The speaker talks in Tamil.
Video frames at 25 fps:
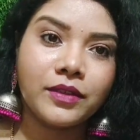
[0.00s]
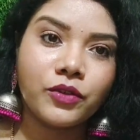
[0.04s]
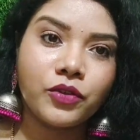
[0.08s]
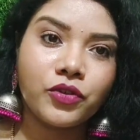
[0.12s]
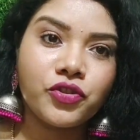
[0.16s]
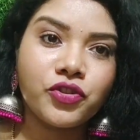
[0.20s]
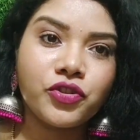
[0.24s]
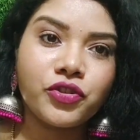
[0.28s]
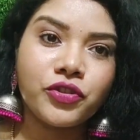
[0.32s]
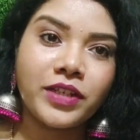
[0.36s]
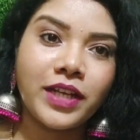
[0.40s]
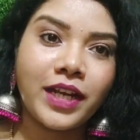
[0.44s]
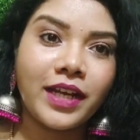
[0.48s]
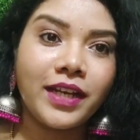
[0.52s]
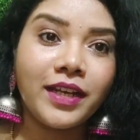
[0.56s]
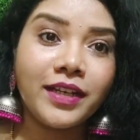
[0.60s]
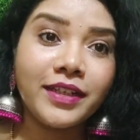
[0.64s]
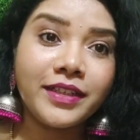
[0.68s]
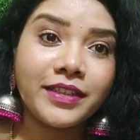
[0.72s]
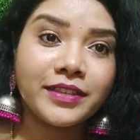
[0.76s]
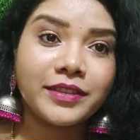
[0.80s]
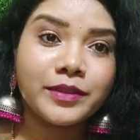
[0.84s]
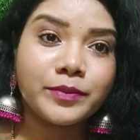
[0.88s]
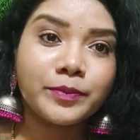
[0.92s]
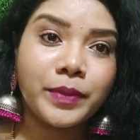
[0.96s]
கொஞ்சம் நல்லா
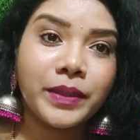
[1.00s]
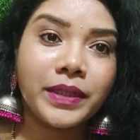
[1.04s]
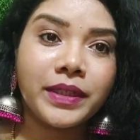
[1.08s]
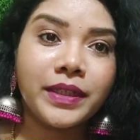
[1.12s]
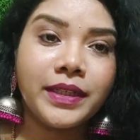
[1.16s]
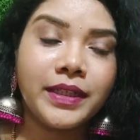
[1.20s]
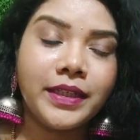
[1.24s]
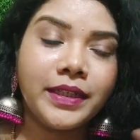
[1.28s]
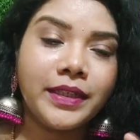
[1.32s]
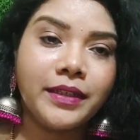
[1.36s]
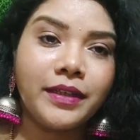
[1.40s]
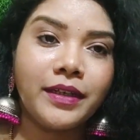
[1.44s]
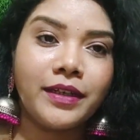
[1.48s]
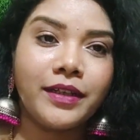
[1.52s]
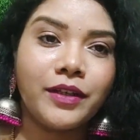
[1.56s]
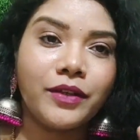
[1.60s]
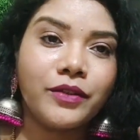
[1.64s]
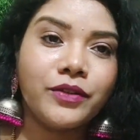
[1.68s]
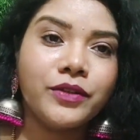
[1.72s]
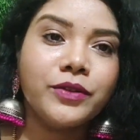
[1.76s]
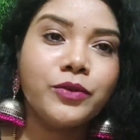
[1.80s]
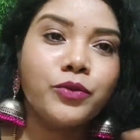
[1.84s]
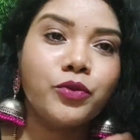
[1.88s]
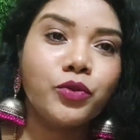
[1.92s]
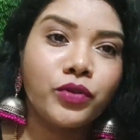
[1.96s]
ட்ரெஸ் பண்ணி
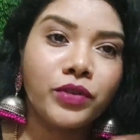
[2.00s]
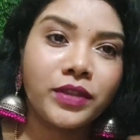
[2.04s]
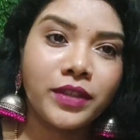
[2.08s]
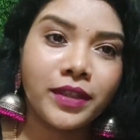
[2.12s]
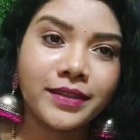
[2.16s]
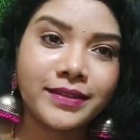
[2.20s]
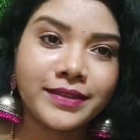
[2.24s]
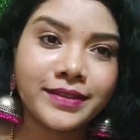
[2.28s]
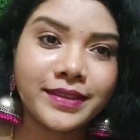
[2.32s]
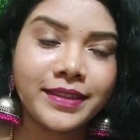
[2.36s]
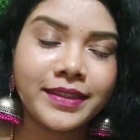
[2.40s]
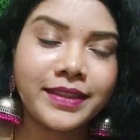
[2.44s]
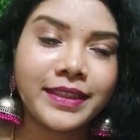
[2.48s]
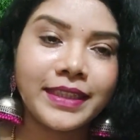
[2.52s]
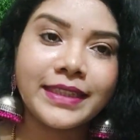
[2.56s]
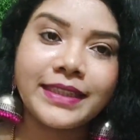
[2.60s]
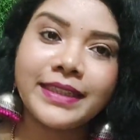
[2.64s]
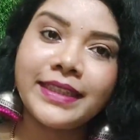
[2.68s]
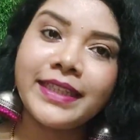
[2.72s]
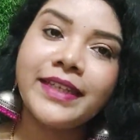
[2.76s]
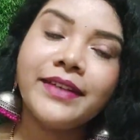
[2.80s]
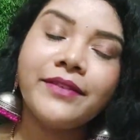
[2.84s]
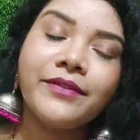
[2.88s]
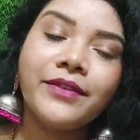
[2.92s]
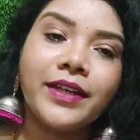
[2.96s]
அதாவது குர்தா செட்
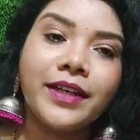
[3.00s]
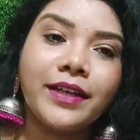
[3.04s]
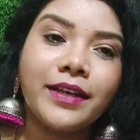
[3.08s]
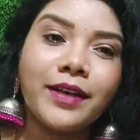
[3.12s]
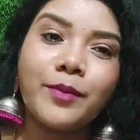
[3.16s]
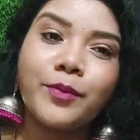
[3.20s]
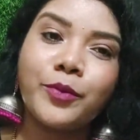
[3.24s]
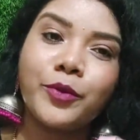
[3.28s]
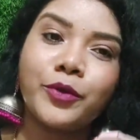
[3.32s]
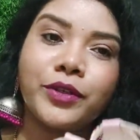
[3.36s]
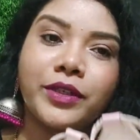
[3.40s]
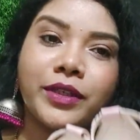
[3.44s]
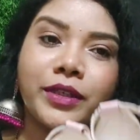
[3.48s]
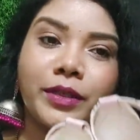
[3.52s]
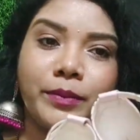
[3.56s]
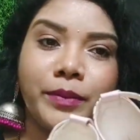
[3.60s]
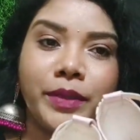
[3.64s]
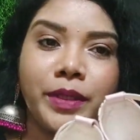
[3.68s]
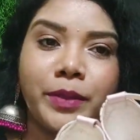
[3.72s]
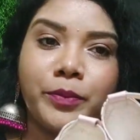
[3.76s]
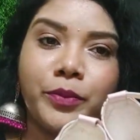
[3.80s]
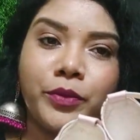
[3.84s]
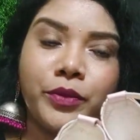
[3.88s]
எத்னிக் வியர்லாம் போட்டுக்கிற மாதிரி